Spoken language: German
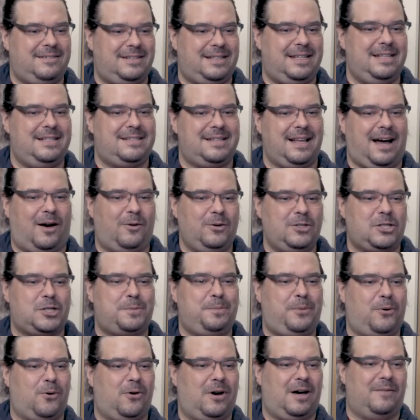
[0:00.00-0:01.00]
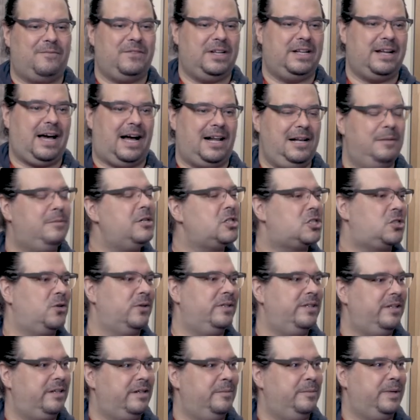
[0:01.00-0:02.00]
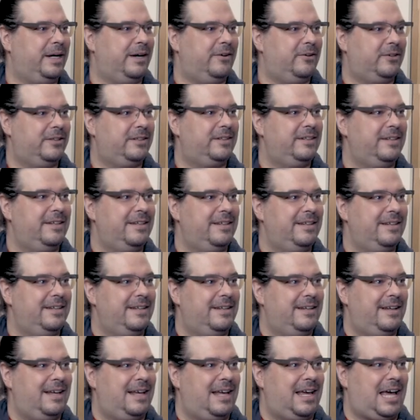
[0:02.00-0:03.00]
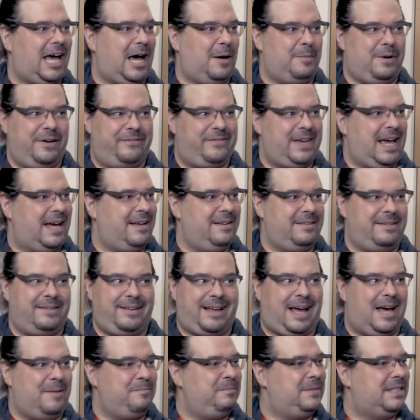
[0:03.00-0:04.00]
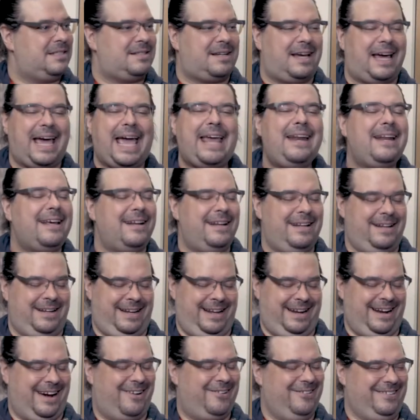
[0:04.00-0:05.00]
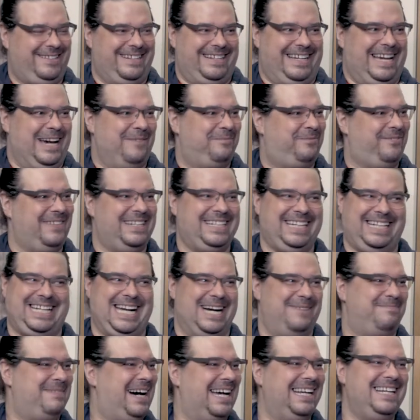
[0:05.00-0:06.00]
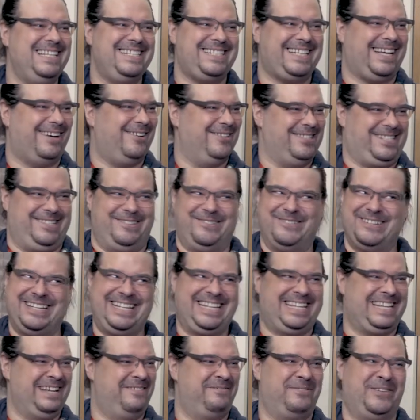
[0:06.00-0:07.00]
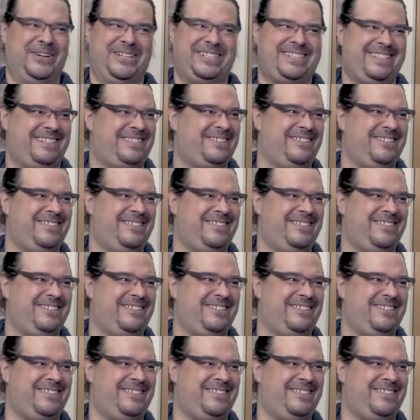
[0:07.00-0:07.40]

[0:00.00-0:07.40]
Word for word: diesen Ausspruch haben wir eine halbe Stunde gebraucht aber wir haben Tränen in den Augen gehabt, weil da kam alles raus, nur nicht Inverted